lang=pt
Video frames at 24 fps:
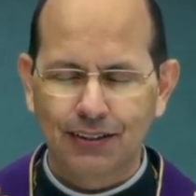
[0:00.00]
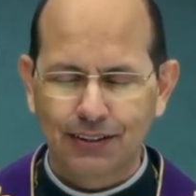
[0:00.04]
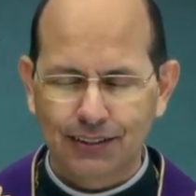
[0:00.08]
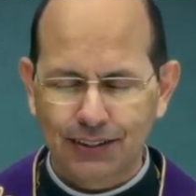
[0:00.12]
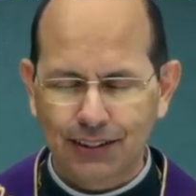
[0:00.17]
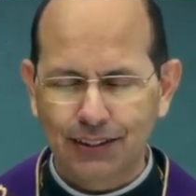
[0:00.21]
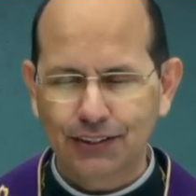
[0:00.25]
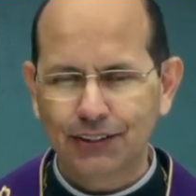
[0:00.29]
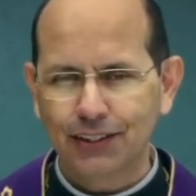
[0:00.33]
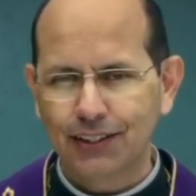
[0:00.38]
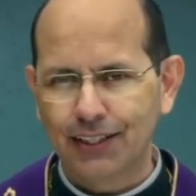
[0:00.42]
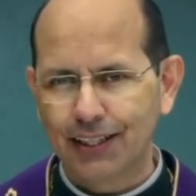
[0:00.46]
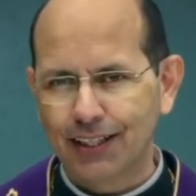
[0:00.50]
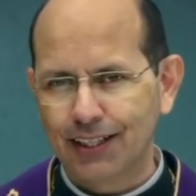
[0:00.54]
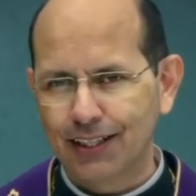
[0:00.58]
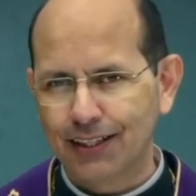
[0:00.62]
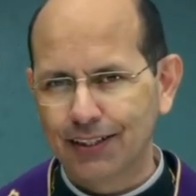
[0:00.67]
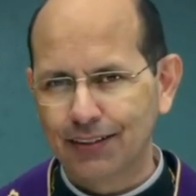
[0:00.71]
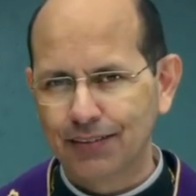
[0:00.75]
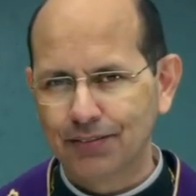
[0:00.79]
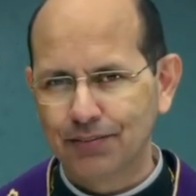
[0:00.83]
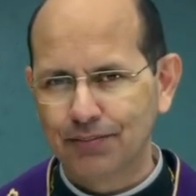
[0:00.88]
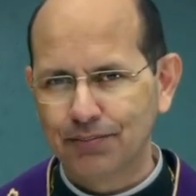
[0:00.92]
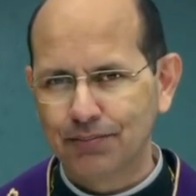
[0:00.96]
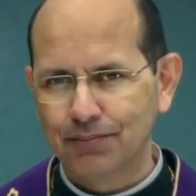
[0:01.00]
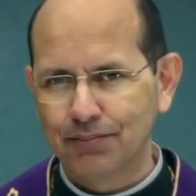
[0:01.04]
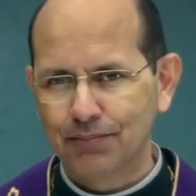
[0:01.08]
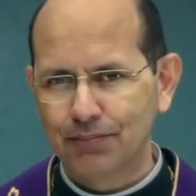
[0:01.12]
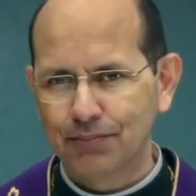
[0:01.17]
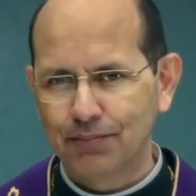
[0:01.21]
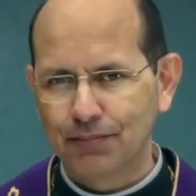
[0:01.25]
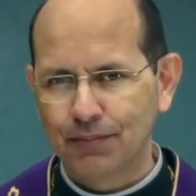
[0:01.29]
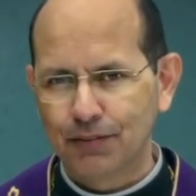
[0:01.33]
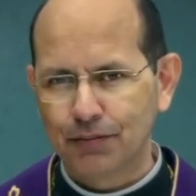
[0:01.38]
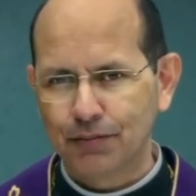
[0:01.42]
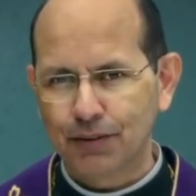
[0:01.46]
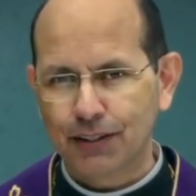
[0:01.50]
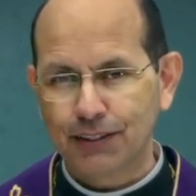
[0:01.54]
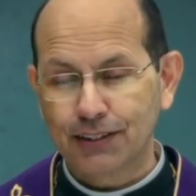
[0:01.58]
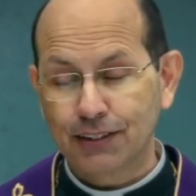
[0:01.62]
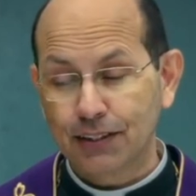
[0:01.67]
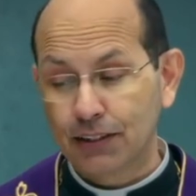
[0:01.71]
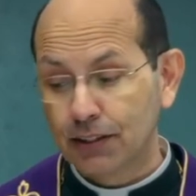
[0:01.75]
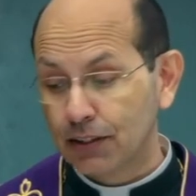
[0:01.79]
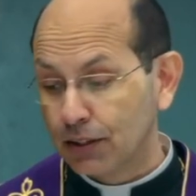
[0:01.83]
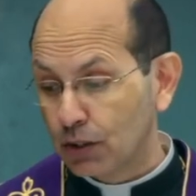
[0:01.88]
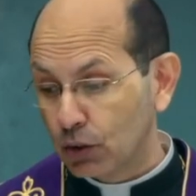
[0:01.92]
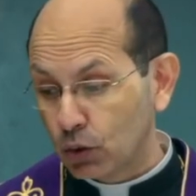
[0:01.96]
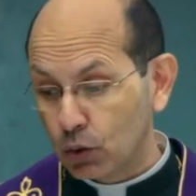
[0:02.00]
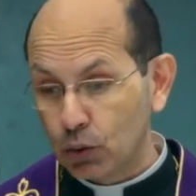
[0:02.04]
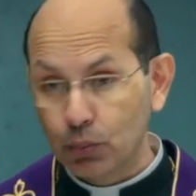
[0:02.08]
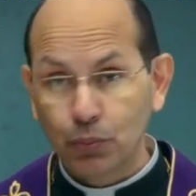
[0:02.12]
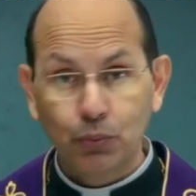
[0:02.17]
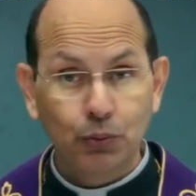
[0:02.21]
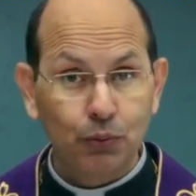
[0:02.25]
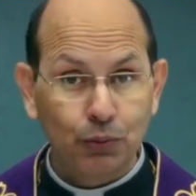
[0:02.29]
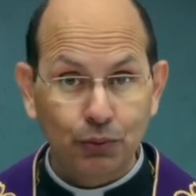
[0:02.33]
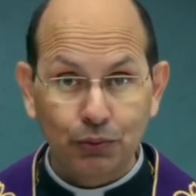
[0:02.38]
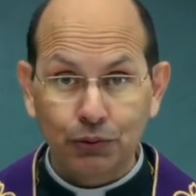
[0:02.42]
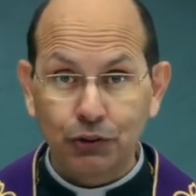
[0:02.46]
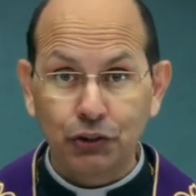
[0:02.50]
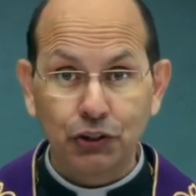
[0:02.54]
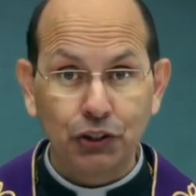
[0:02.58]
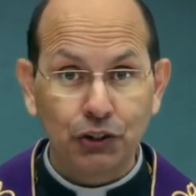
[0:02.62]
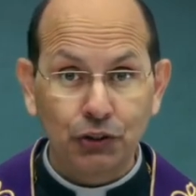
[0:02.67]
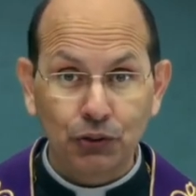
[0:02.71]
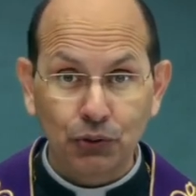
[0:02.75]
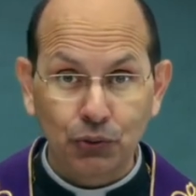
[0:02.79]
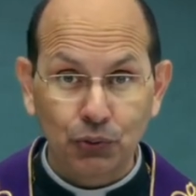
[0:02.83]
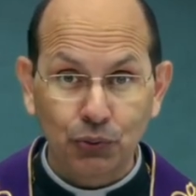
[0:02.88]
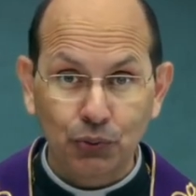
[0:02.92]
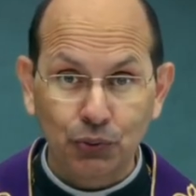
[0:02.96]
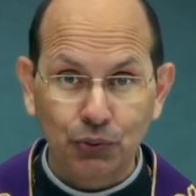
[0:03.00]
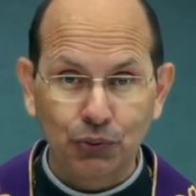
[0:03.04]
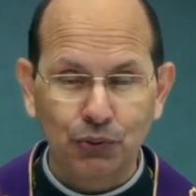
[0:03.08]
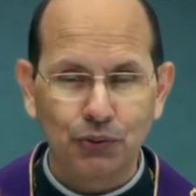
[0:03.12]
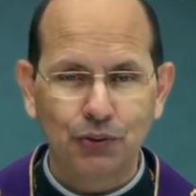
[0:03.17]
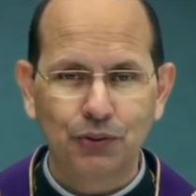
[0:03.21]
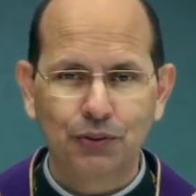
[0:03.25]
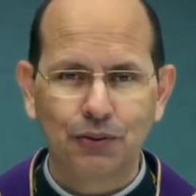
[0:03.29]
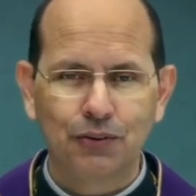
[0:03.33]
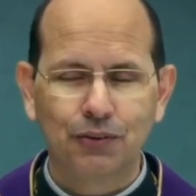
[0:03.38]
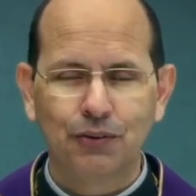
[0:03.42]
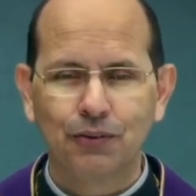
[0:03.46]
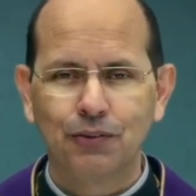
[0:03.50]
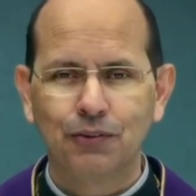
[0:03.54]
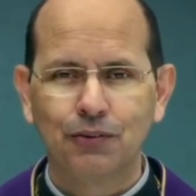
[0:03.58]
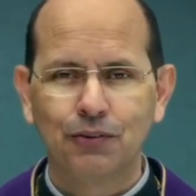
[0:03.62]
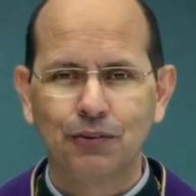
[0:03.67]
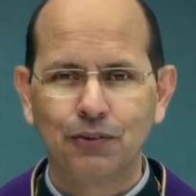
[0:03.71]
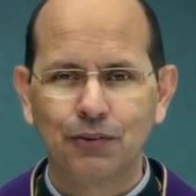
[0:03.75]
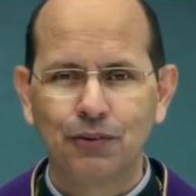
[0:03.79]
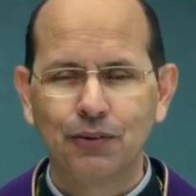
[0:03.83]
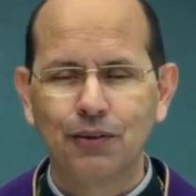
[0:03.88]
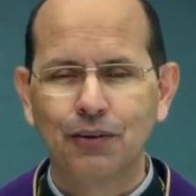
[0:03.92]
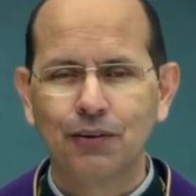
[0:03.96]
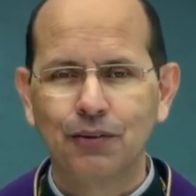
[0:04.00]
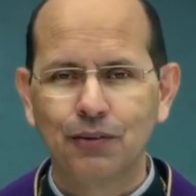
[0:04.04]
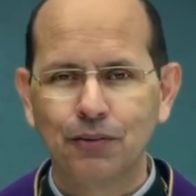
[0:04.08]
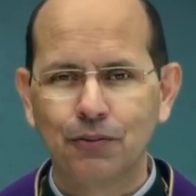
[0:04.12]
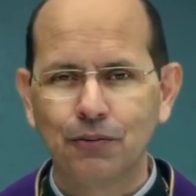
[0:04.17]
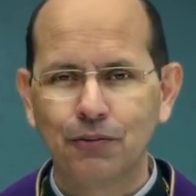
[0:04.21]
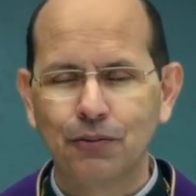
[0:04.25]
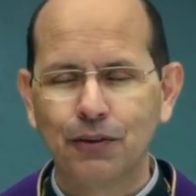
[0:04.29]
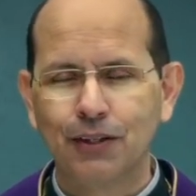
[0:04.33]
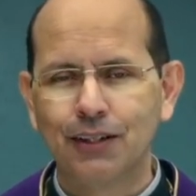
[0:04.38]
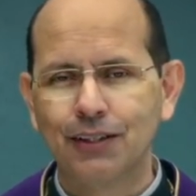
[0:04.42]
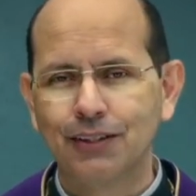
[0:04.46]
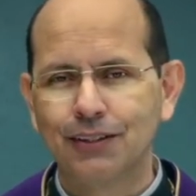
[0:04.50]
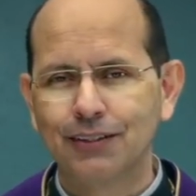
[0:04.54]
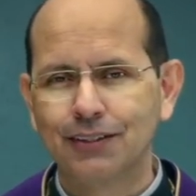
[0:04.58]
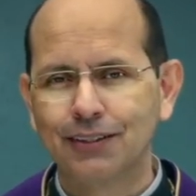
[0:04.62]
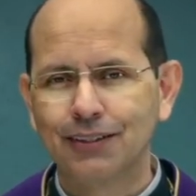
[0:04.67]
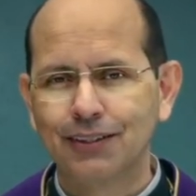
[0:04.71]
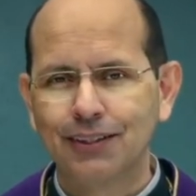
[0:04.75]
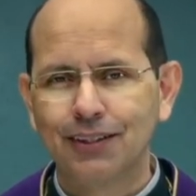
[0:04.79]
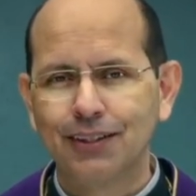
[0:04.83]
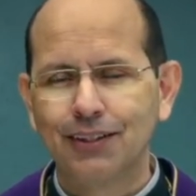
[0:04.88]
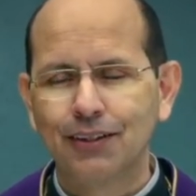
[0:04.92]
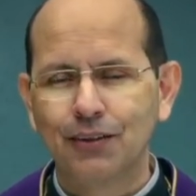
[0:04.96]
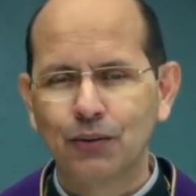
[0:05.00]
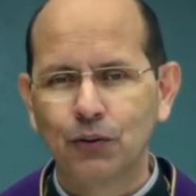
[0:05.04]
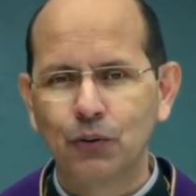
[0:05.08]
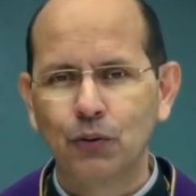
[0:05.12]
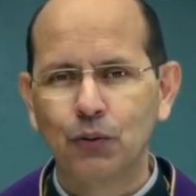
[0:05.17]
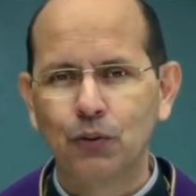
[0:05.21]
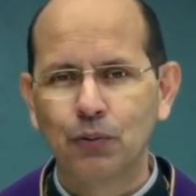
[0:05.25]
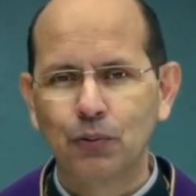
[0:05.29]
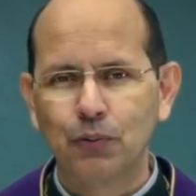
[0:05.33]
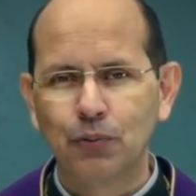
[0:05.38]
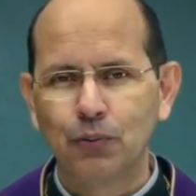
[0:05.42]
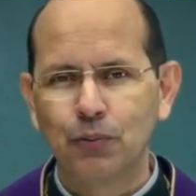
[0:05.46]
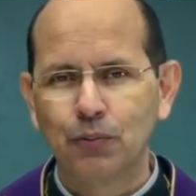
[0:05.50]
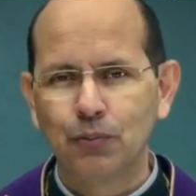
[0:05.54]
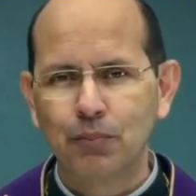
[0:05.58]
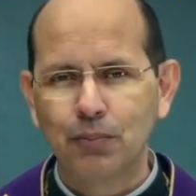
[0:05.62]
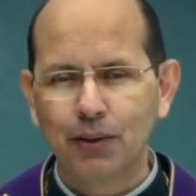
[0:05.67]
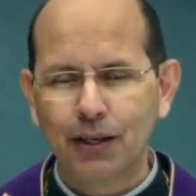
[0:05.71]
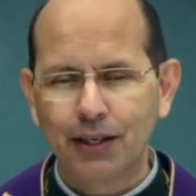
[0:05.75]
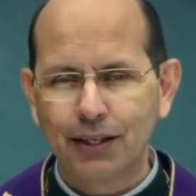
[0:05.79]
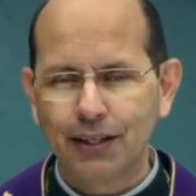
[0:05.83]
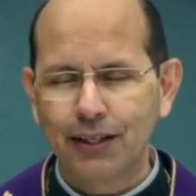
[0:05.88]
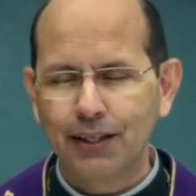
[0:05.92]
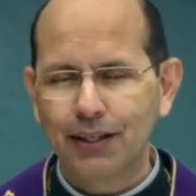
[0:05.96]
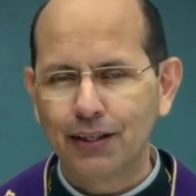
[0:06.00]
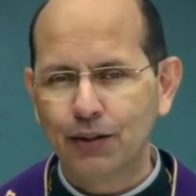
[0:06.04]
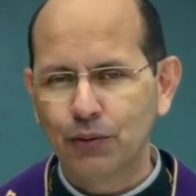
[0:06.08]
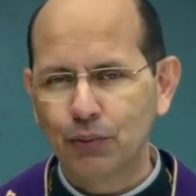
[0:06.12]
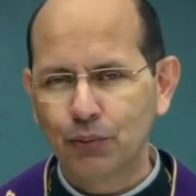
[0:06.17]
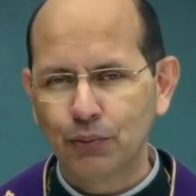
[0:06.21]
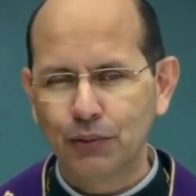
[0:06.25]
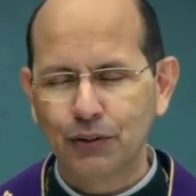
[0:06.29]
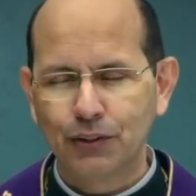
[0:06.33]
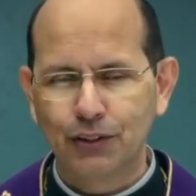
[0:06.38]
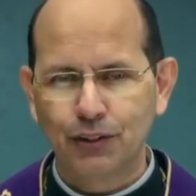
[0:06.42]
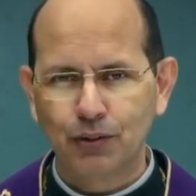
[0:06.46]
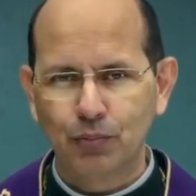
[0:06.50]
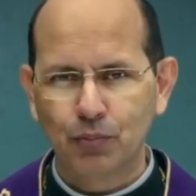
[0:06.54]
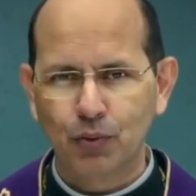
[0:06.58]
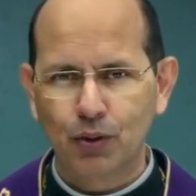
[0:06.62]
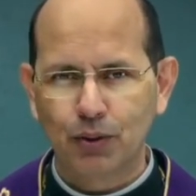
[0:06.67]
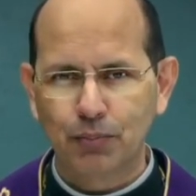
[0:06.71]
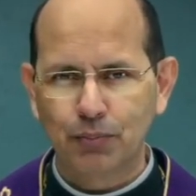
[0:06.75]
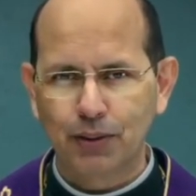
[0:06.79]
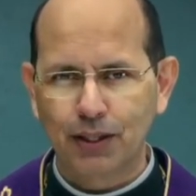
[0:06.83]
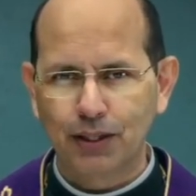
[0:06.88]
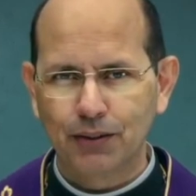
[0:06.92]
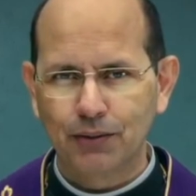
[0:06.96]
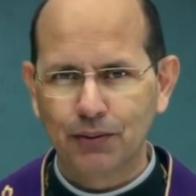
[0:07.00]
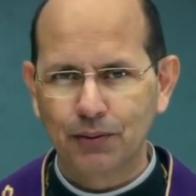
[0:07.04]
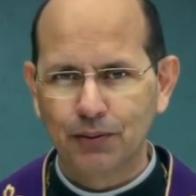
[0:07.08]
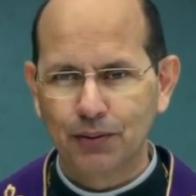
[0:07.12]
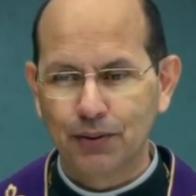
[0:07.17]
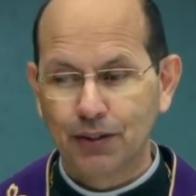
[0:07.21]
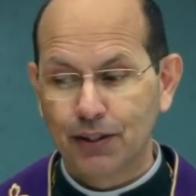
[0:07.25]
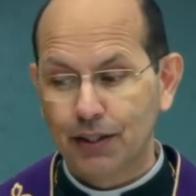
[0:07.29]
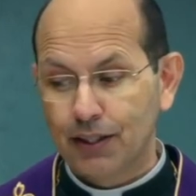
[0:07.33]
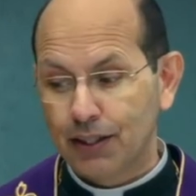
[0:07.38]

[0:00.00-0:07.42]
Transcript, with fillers: Seja dela, faça como Jesus fez com Maria e com o discípulo amado.